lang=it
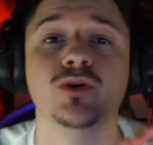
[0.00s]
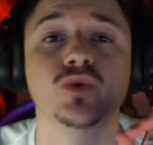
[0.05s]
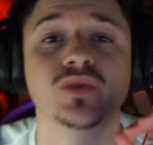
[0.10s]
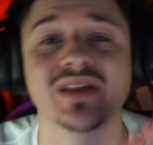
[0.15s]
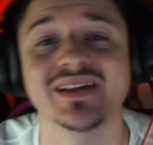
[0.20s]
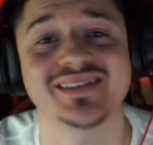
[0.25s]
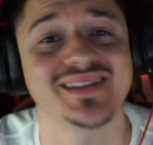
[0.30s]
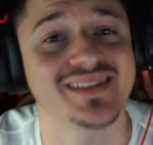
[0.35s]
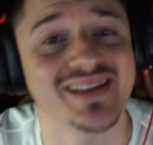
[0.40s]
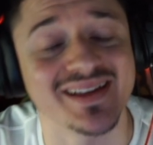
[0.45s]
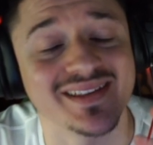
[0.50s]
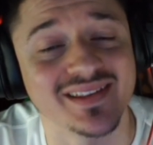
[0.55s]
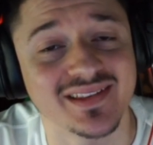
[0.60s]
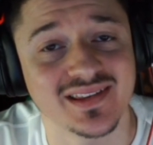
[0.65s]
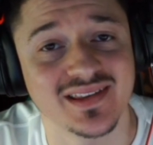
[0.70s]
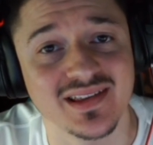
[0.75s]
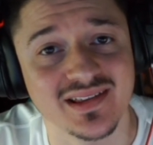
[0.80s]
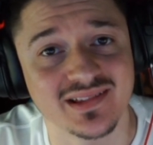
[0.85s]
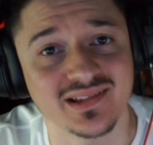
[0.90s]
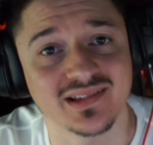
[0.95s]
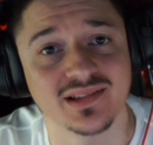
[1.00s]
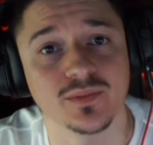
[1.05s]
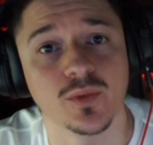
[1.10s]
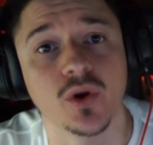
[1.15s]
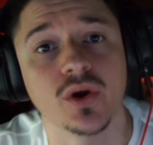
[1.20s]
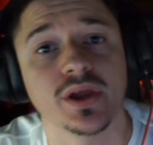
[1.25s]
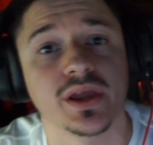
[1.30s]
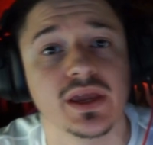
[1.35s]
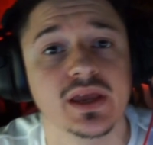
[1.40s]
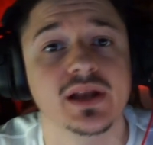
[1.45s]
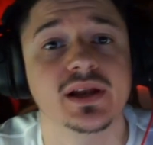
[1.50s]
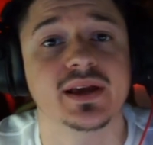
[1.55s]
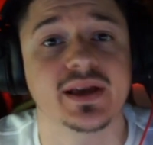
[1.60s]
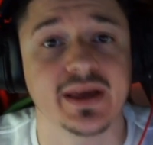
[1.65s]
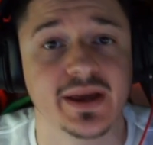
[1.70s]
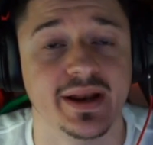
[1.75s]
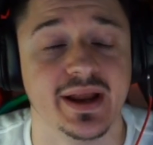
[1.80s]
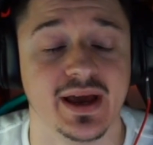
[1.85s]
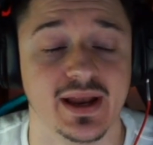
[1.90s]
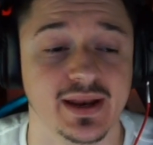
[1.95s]
aiutate tantissimo il
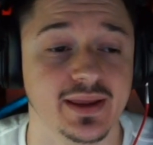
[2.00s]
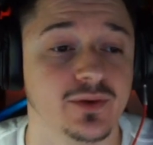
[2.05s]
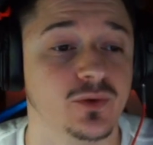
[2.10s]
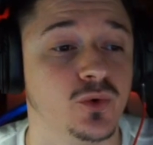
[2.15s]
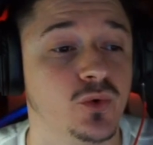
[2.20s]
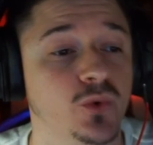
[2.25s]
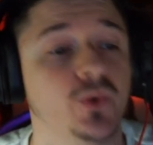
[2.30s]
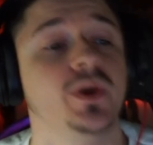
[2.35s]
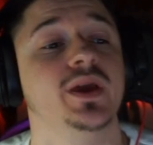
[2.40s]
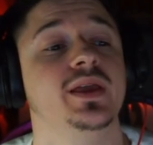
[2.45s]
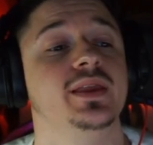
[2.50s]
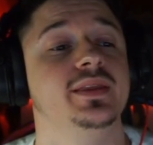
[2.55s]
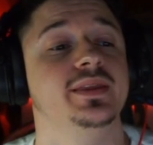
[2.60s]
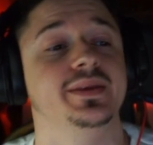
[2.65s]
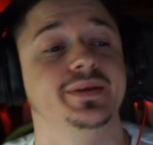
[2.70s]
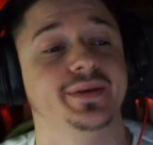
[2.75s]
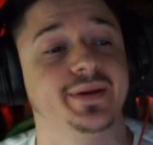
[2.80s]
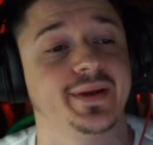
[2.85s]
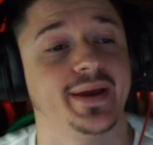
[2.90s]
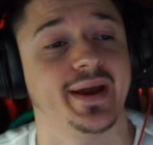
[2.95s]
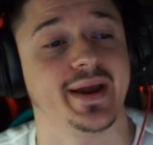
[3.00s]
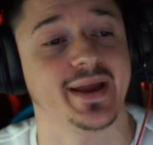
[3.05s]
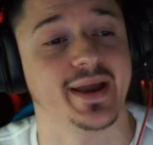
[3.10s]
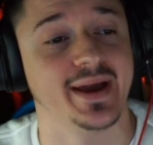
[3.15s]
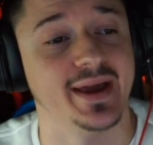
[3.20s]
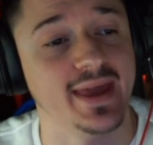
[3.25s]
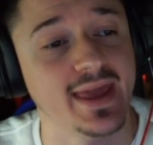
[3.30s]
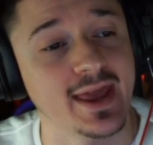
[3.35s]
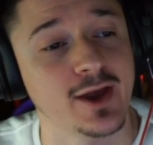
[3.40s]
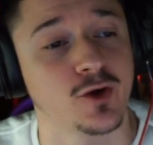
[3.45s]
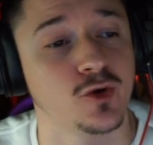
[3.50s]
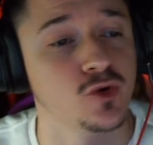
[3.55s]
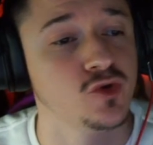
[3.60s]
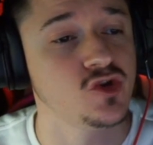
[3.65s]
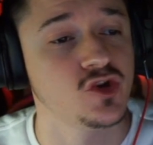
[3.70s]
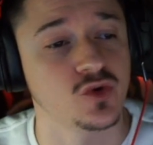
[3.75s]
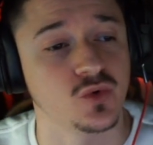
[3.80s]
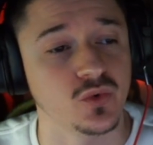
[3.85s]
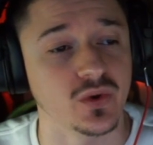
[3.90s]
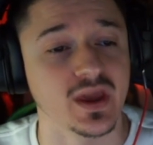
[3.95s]
canale. Quindi, raga,
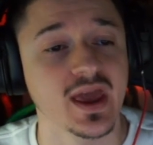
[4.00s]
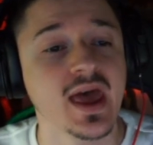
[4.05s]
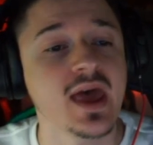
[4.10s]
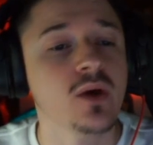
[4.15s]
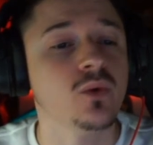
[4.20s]
eccoci qui.